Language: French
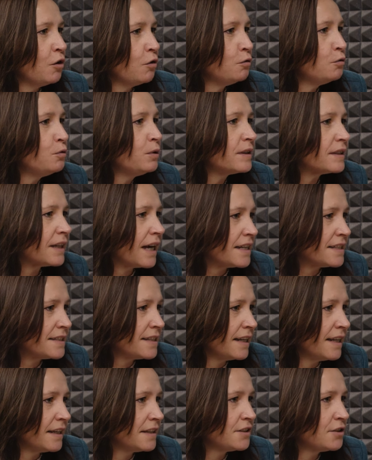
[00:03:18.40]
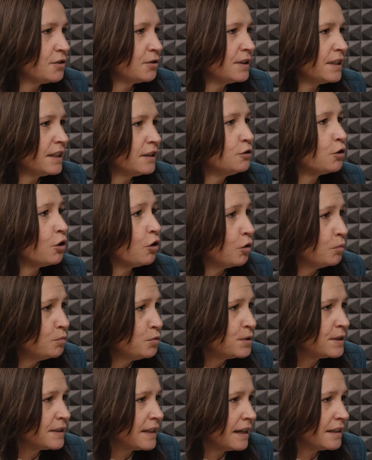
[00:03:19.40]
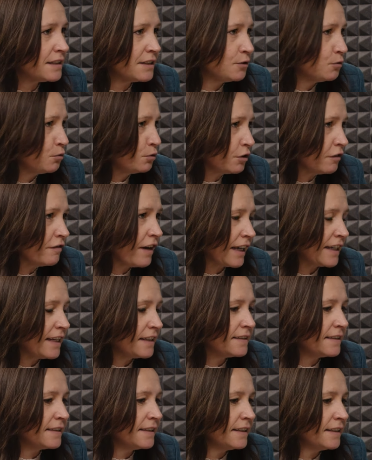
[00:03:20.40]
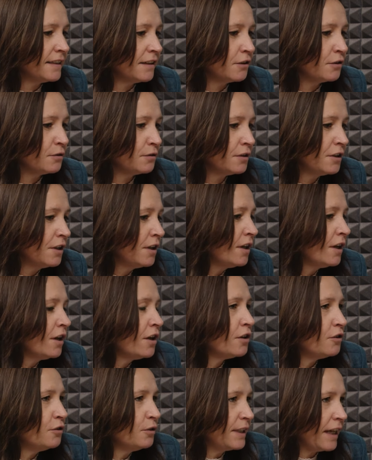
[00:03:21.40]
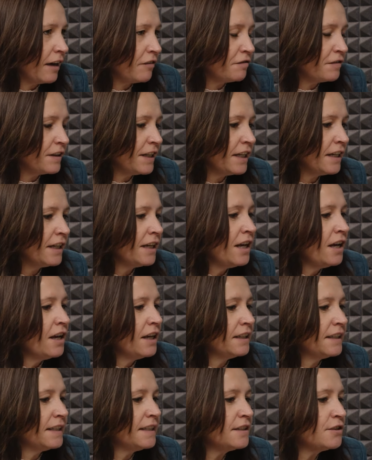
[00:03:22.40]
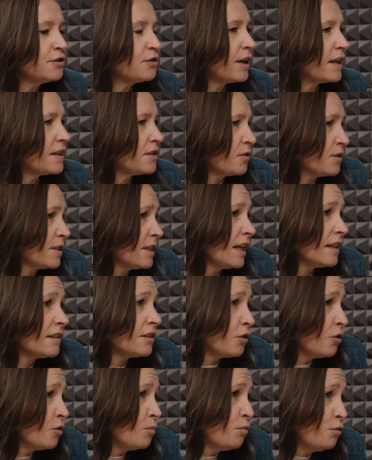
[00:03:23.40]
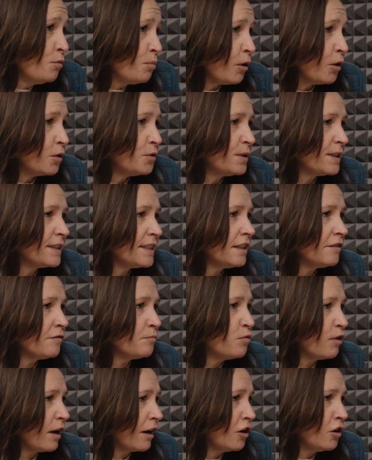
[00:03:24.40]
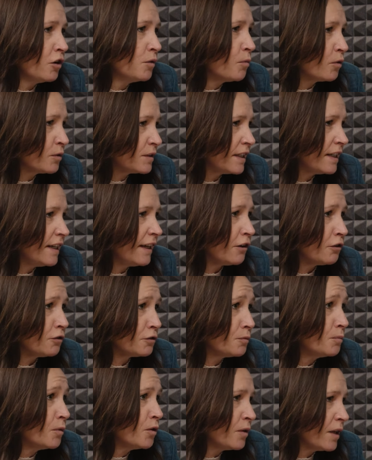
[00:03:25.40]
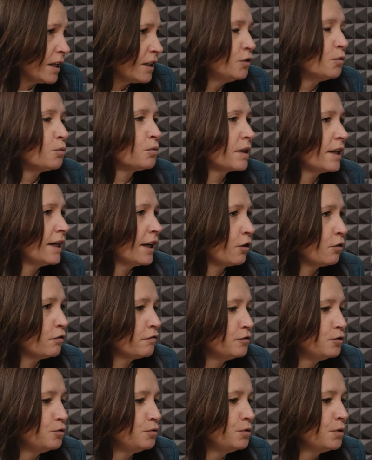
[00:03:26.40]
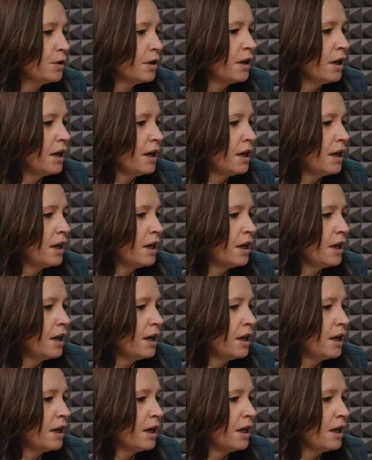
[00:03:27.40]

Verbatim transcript: ultra sélectionnés de Robusta, c'est une autre variété de café qui serait censé être euh, plus productif pour augmenter les rendements et donc les revenus.